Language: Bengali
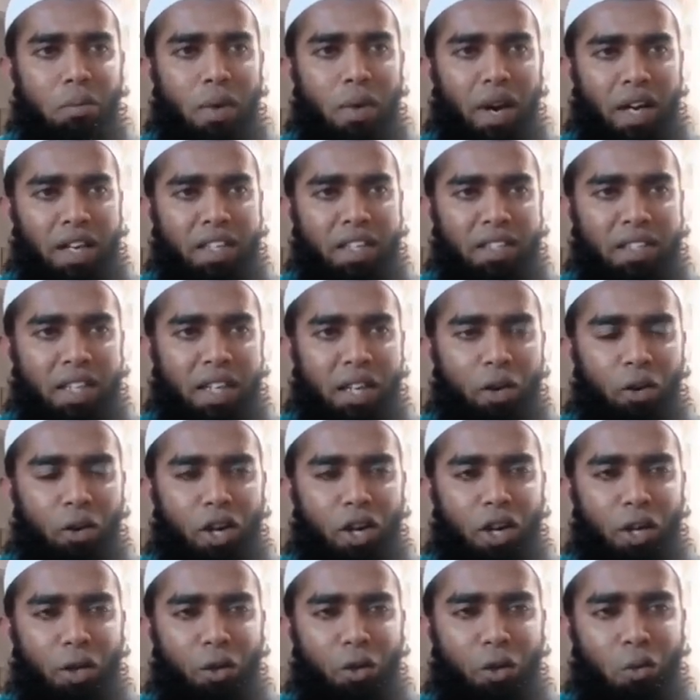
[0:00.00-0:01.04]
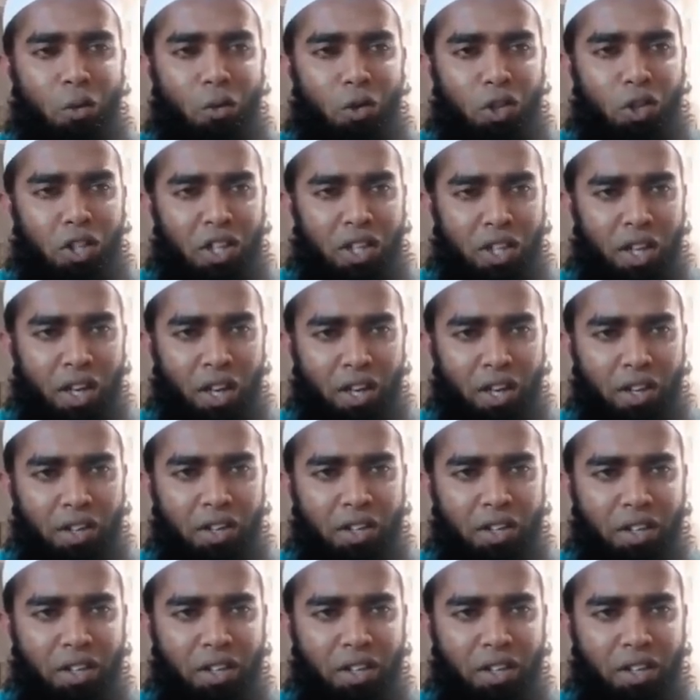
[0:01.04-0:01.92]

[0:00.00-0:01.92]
পাকিস্তানি অনেকগুলো পত্রিকায়